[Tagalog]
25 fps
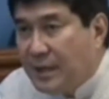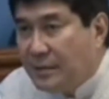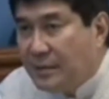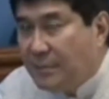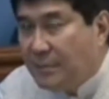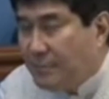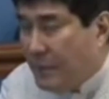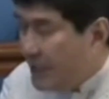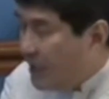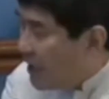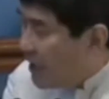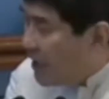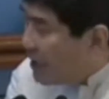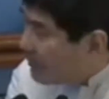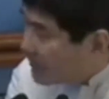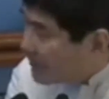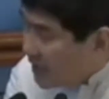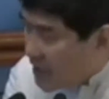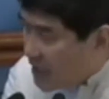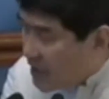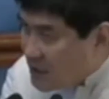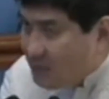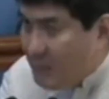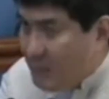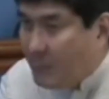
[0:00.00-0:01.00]

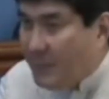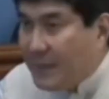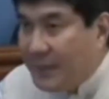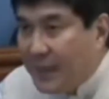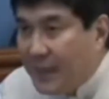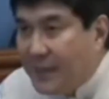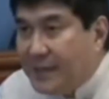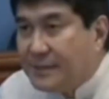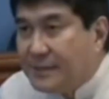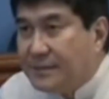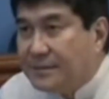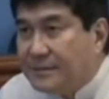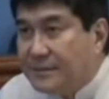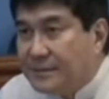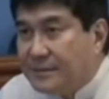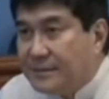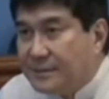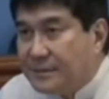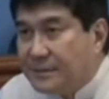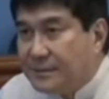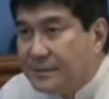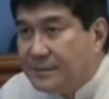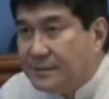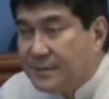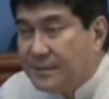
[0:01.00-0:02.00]
pinakamataas pa man din
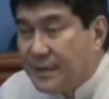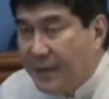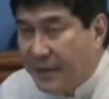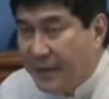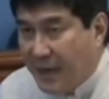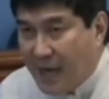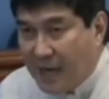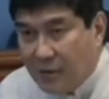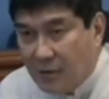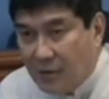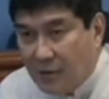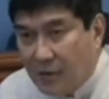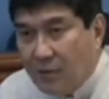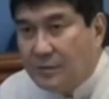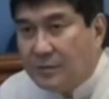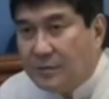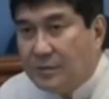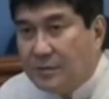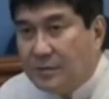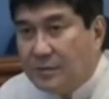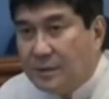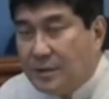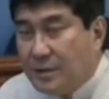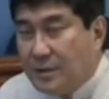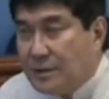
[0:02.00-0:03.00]
na rango
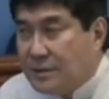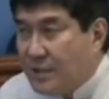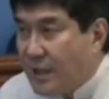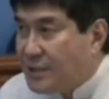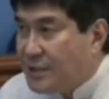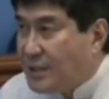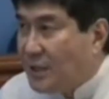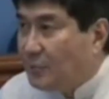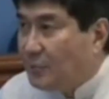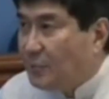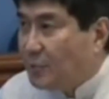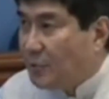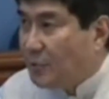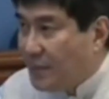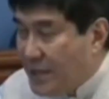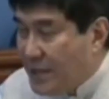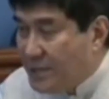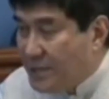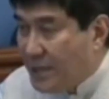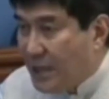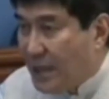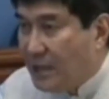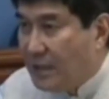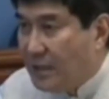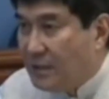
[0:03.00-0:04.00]
sa isang
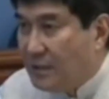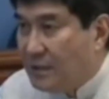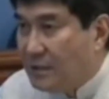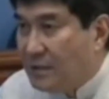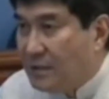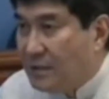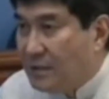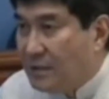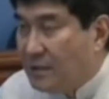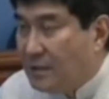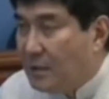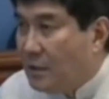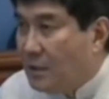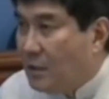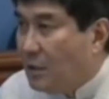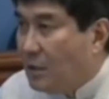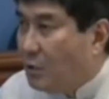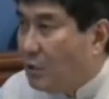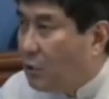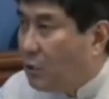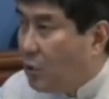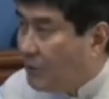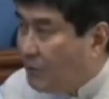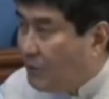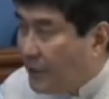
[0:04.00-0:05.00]
probinsya,
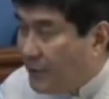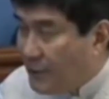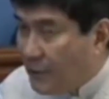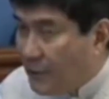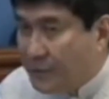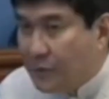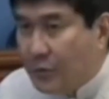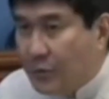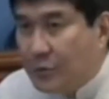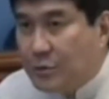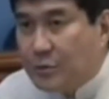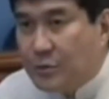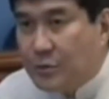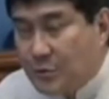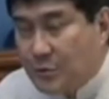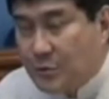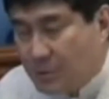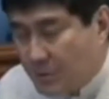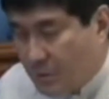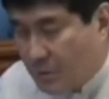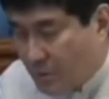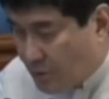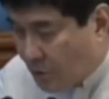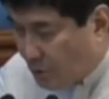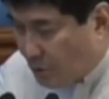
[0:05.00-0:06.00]
governor to,
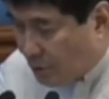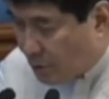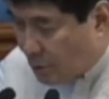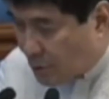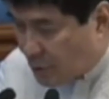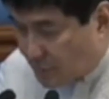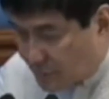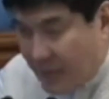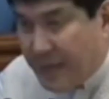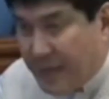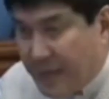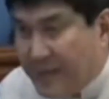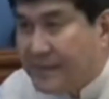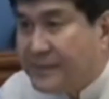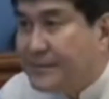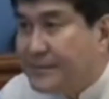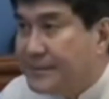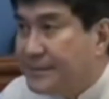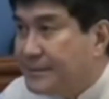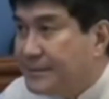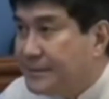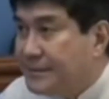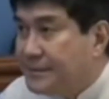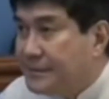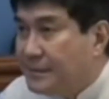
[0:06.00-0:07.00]
so to speak,
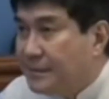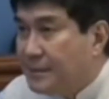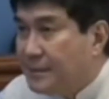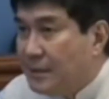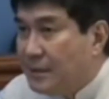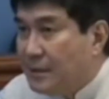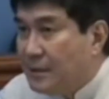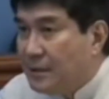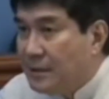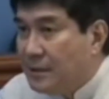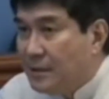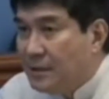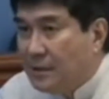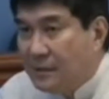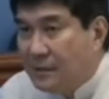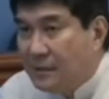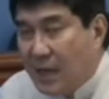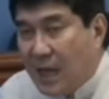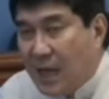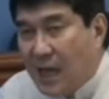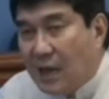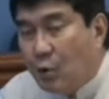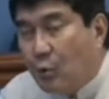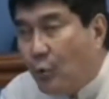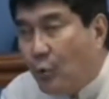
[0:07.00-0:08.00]

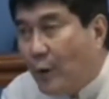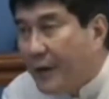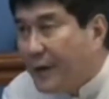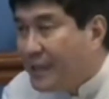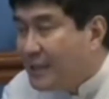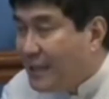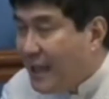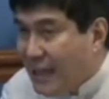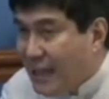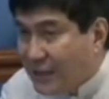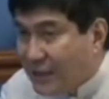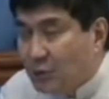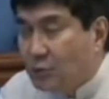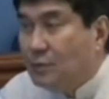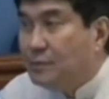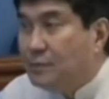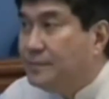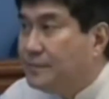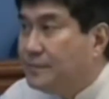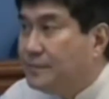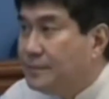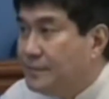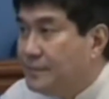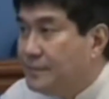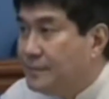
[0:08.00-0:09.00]
na gwardyado,
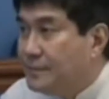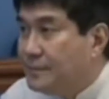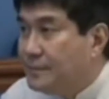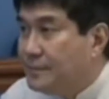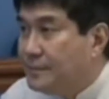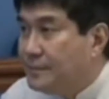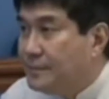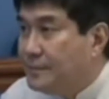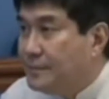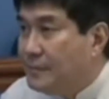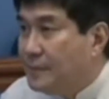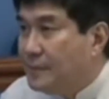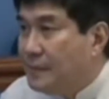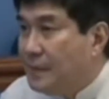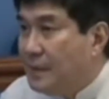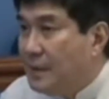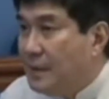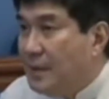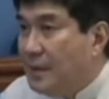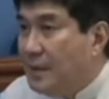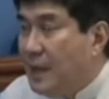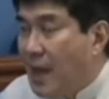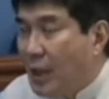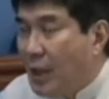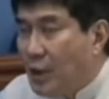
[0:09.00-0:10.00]

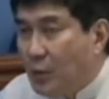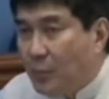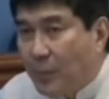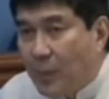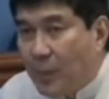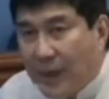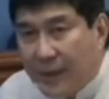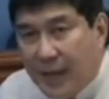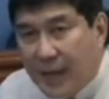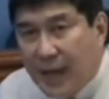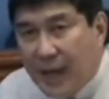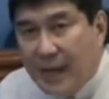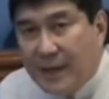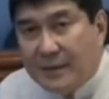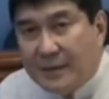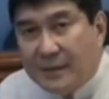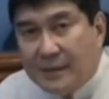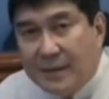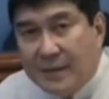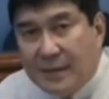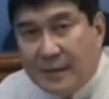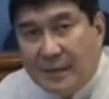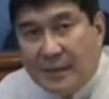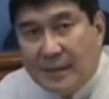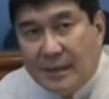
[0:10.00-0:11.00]
ano pa kaya
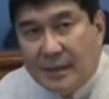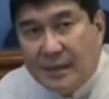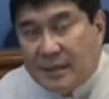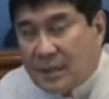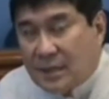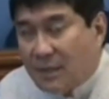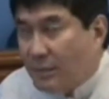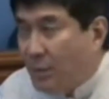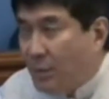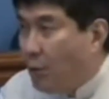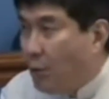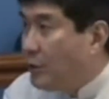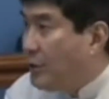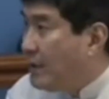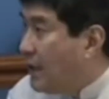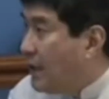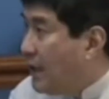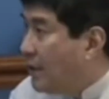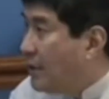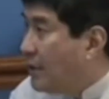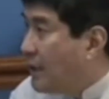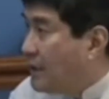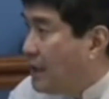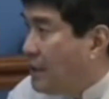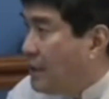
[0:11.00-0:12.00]
sa mga
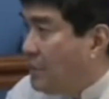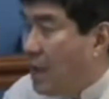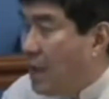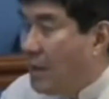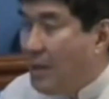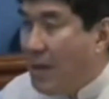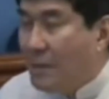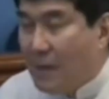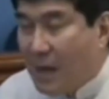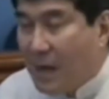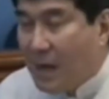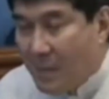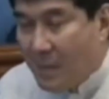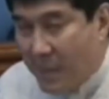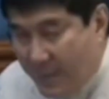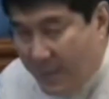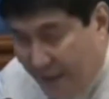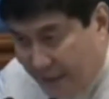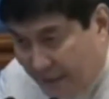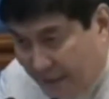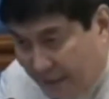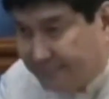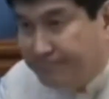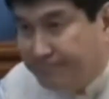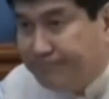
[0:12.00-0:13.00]
ordinaryo nating mama,
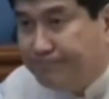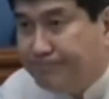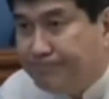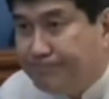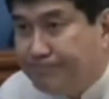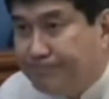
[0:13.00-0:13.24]
mamamayan?